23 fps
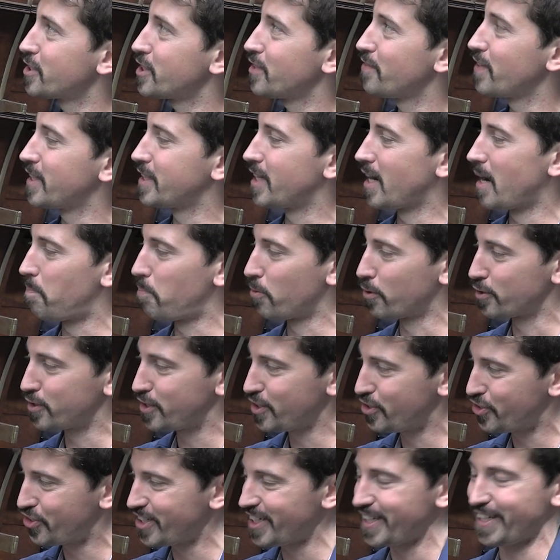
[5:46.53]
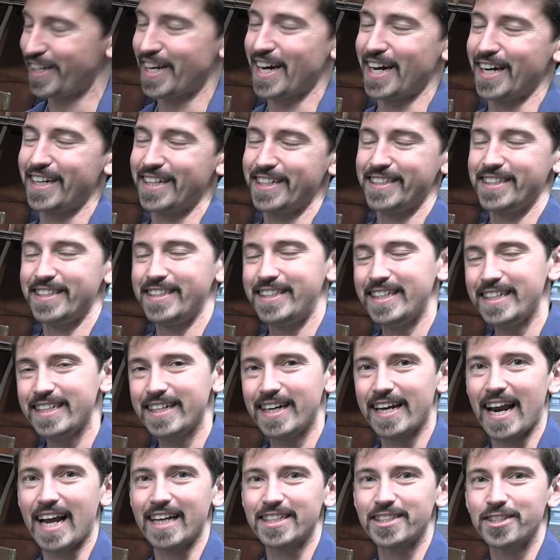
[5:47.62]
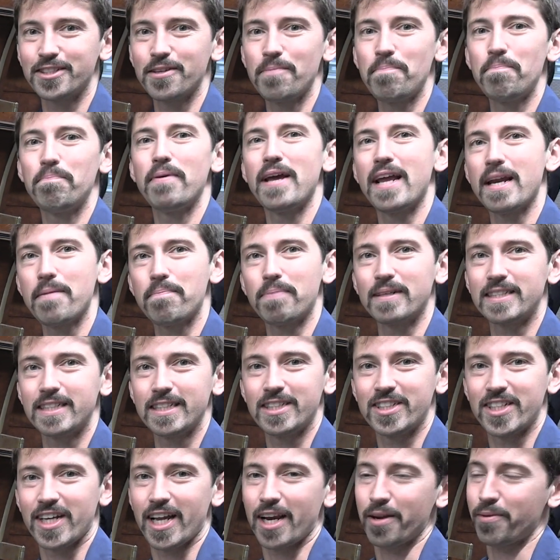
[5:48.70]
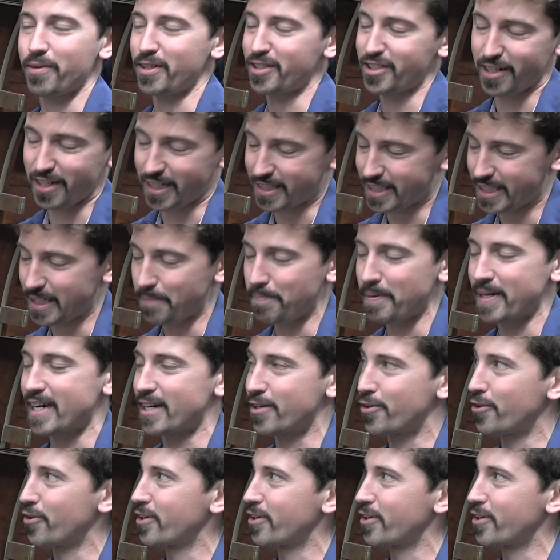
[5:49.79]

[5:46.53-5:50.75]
si vede la porticina d'ingresso per i passeggeri. Questa è una tipica